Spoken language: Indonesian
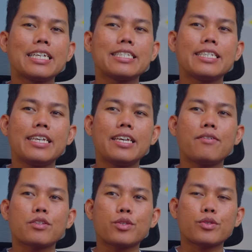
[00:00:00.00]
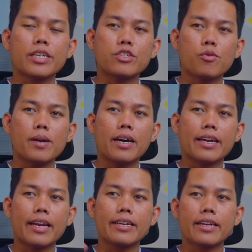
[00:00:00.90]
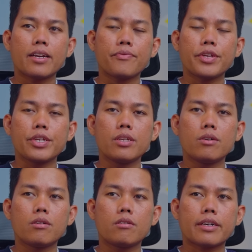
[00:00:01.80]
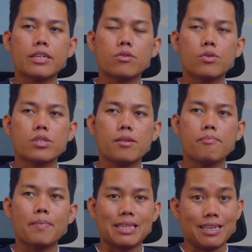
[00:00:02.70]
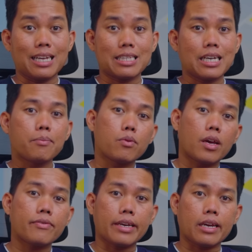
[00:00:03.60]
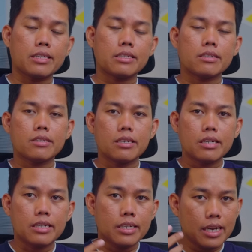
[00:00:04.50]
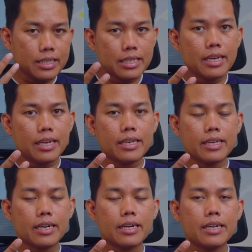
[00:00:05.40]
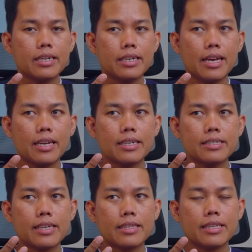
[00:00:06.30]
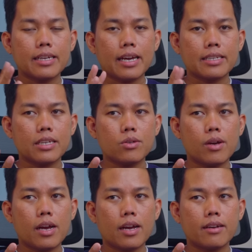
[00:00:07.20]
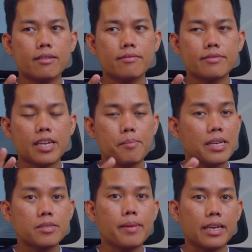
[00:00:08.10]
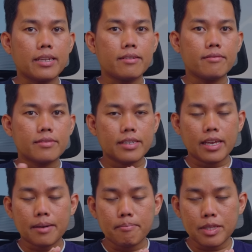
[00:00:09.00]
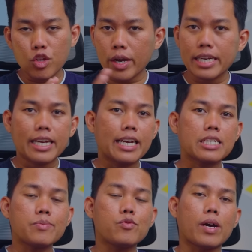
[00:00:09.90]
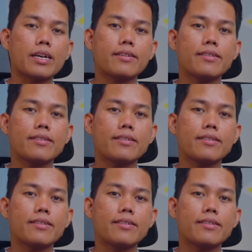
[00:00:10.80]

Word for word: Jadi waktu itu saya coba ngerender video resolusi 4K 30 fps dengan tiga layer dan settingannya juga saya maksimalin, saya mentokin kanan semua.